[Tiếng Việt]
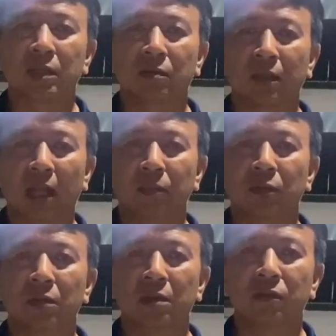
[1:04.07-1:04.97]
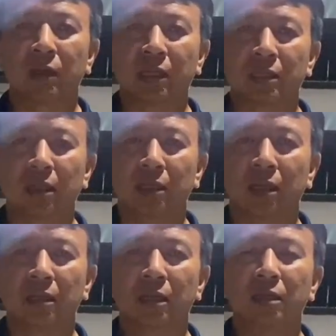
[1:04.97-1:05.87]
Đồng Tháp của Quyền sẽ
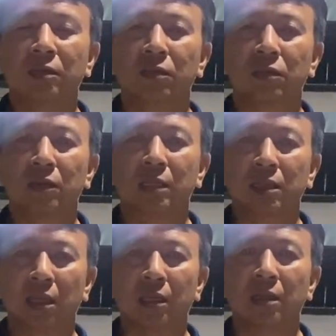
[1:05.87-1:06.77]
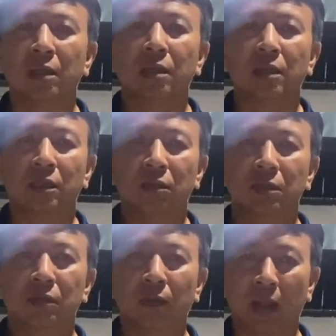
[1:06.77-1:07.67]
gửi đến cô chú anh chị lời
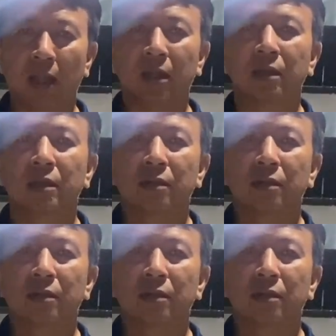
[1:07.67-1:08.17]
chúc sức khỏe